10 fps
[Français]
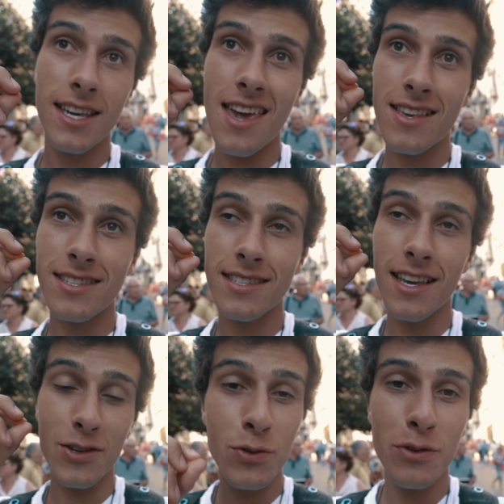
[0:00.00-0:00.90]
Et c'est
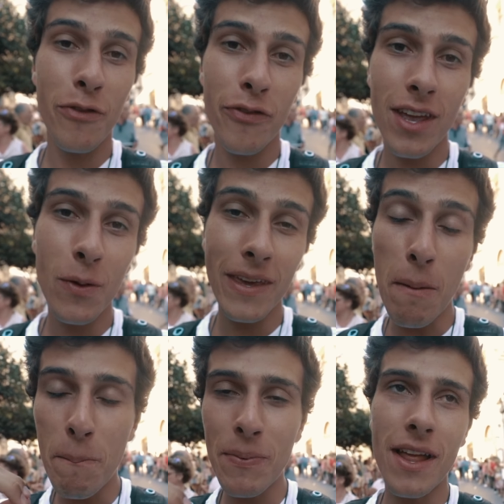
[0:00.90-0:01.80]
un jour de fête, donc il y a
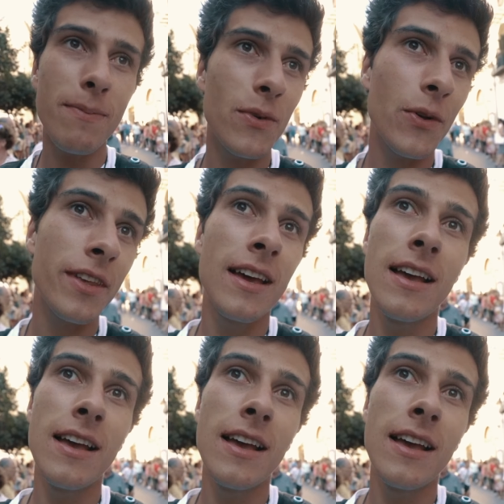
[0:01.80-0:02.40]
plein de monde.